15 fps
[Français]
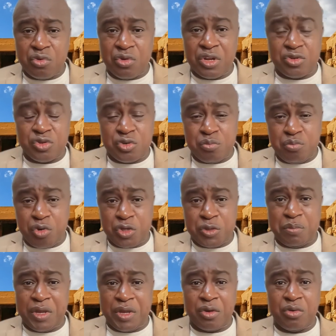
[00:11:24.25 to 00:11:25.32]
que les choses
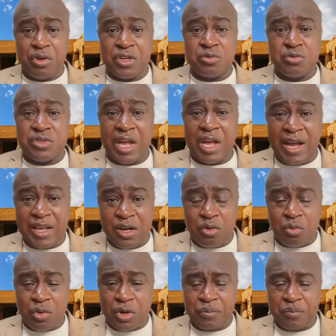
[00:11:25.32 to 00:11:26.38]
prospèrent, que les choses aillent
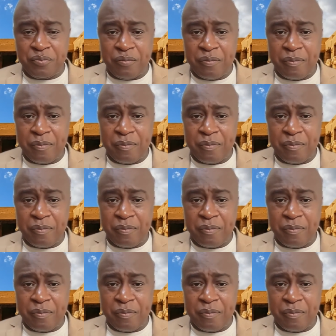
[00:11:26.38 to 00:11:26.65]
loin.